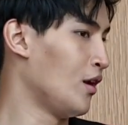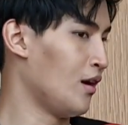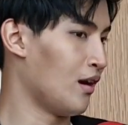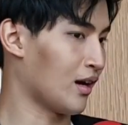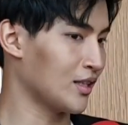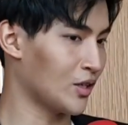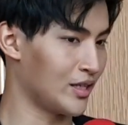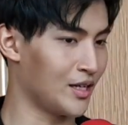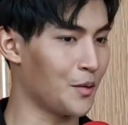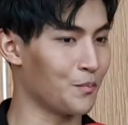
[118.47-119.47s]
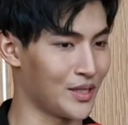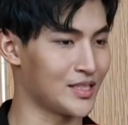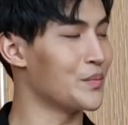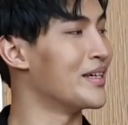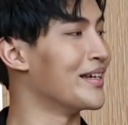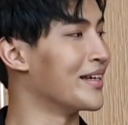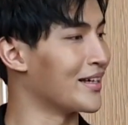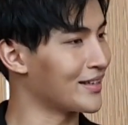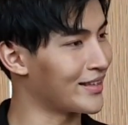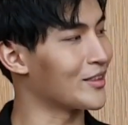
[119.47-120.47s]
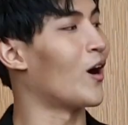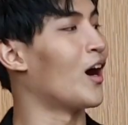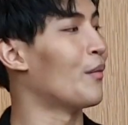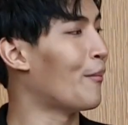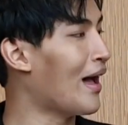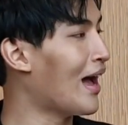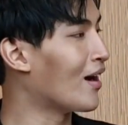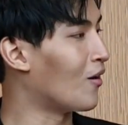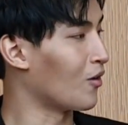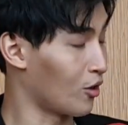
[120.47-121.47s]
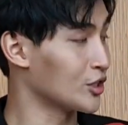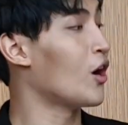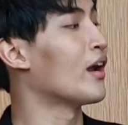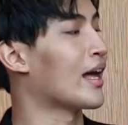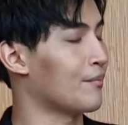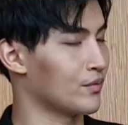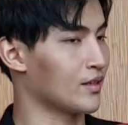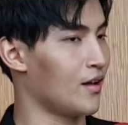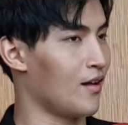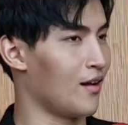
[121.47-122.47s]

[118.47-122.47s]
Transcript: แล้วก็ตอนนี้ก็เหมือนจะมีติดต่อเข้ามาบ้างของของช่องนะครับก็